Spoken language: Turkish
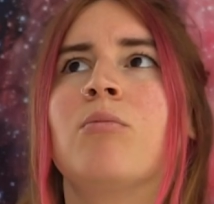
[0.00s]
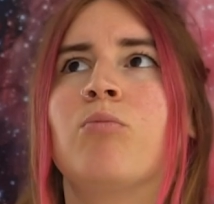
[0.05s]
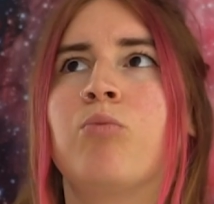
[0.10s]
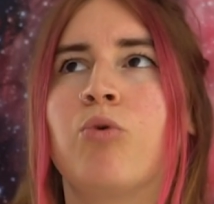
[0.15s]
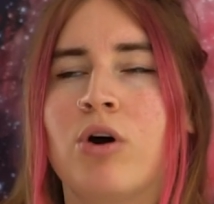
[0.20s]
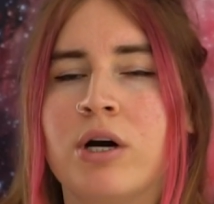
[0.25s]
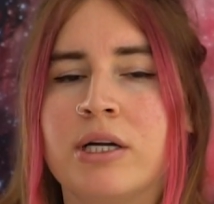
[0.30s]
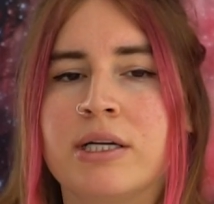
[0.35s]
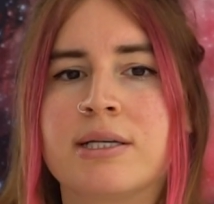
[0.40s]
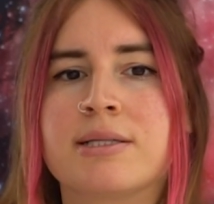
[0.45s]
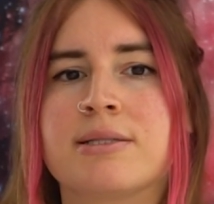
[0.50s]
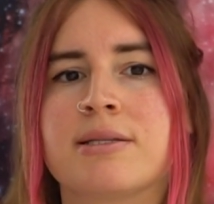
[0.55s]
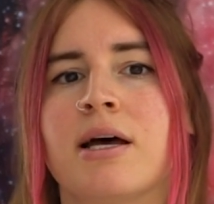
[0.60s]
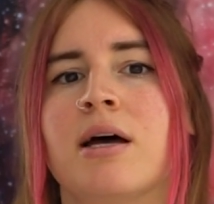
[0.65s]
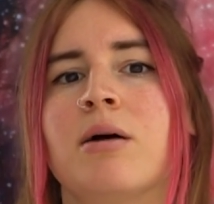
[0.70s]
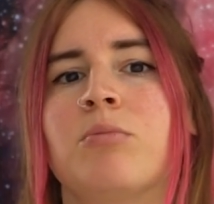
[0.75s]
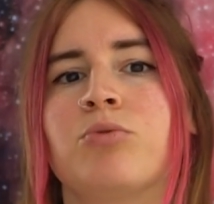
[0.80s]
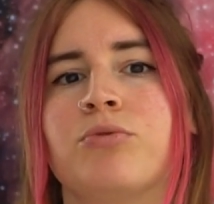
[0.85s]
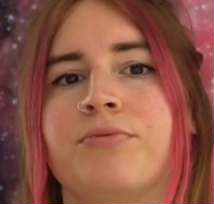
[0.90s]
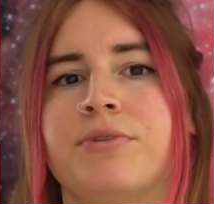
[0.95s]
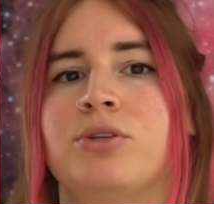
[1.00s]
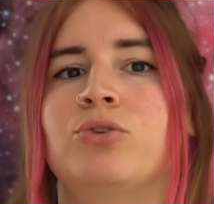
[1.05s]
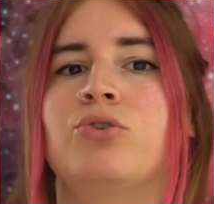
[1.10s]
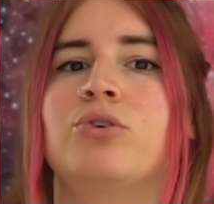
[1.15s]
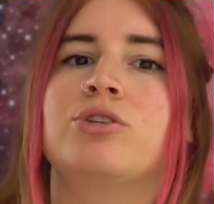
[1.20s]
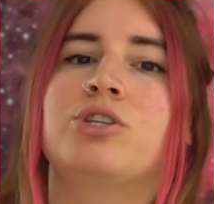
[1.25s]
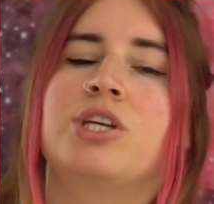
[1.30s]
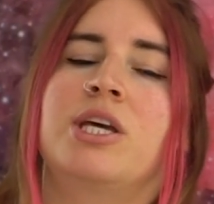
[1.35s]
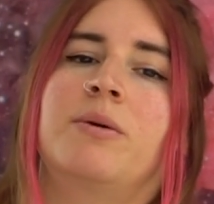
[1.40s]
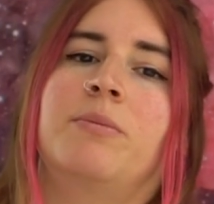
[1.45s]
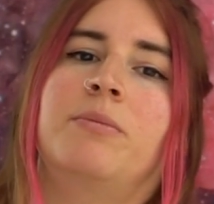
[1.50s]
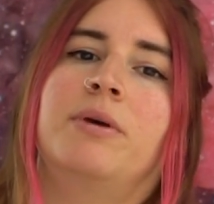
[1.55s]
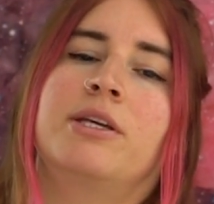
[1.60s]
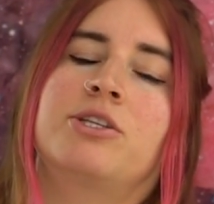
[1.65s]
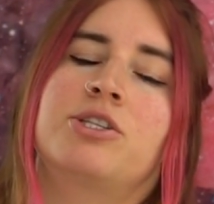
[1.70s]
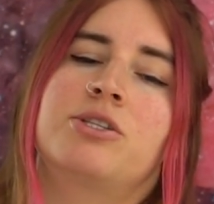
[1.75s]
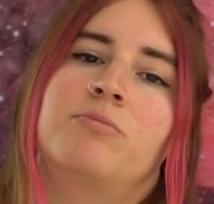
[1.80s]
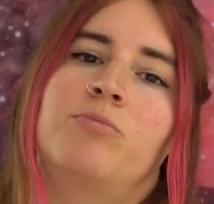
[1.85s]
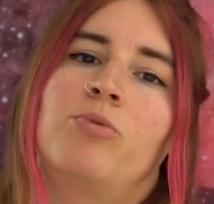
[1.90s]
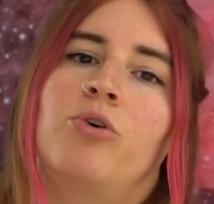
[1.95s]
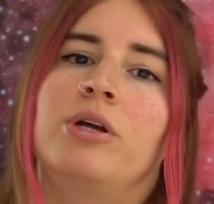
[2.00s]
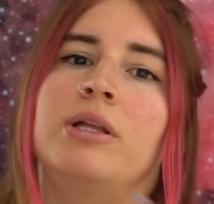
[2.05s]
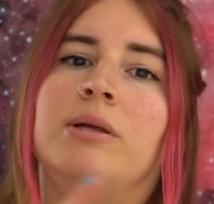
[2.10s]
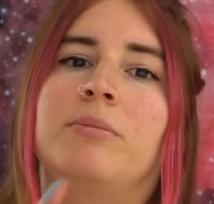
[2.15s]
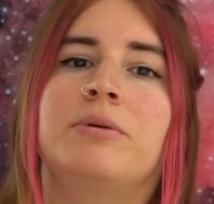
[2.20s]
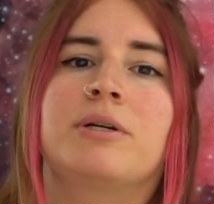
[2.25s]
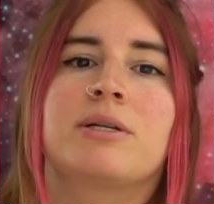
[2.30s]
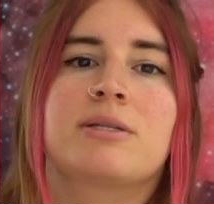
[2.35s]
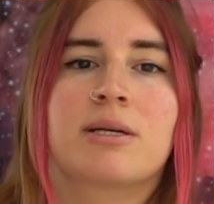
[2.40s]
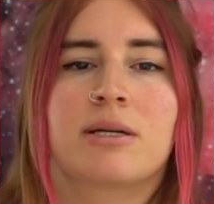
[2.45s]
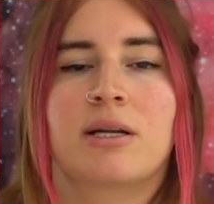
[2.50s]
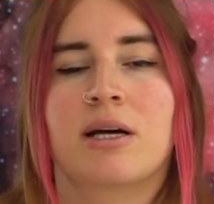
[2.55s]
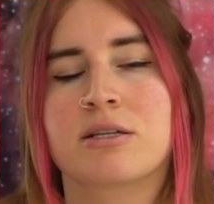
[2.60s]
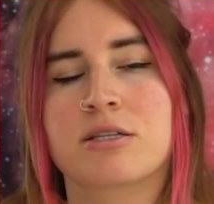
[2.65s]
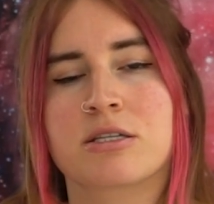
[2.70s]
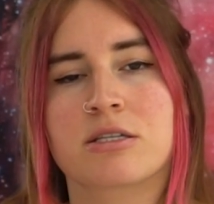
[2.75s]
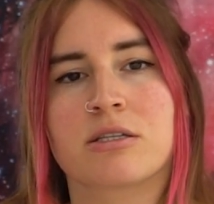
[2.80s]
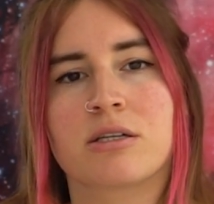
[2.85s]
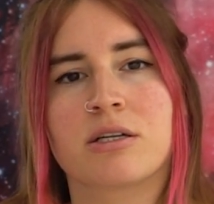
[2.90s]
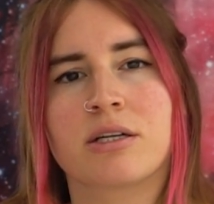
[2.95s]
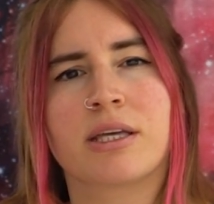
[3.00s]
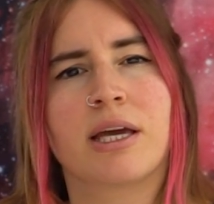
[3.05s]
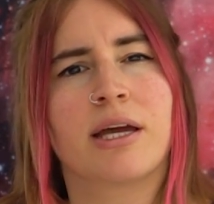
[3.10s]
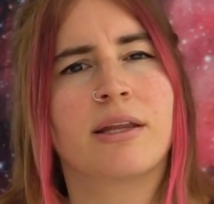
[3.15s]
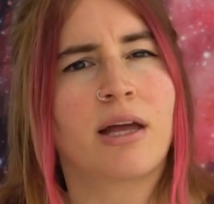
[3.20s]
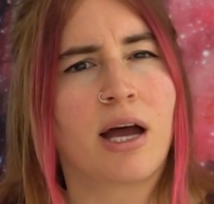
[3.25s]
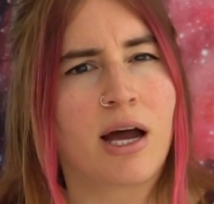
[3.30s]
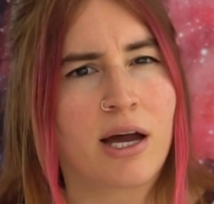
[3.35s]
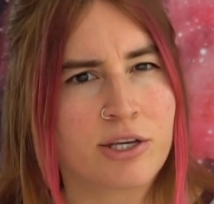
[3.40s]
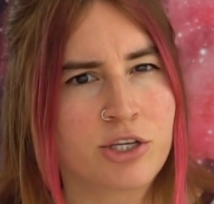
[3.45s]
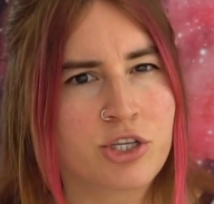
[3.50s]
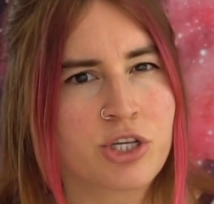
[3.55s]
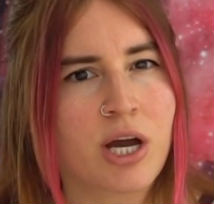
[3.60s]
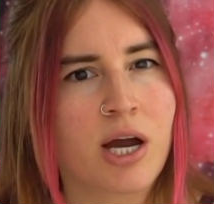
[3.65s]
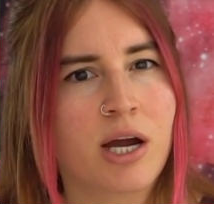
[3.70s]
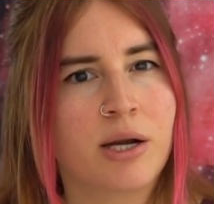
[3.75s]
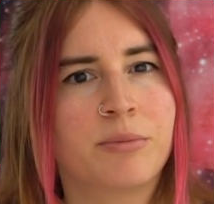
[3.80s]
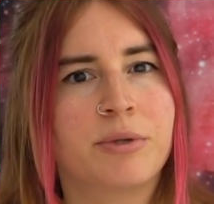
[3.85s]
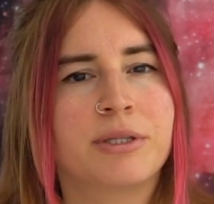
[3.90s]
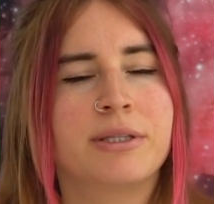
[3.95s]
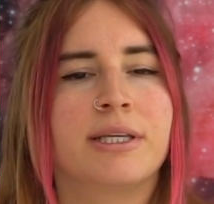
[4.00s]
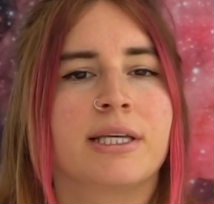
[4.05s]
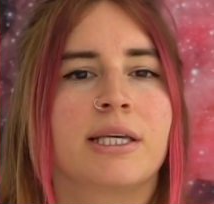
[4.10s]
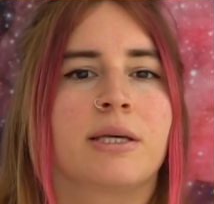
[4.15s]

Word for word: Bu arada bu videoyu çekmek için böyle biraz araştırırken Ayşe Arman'ın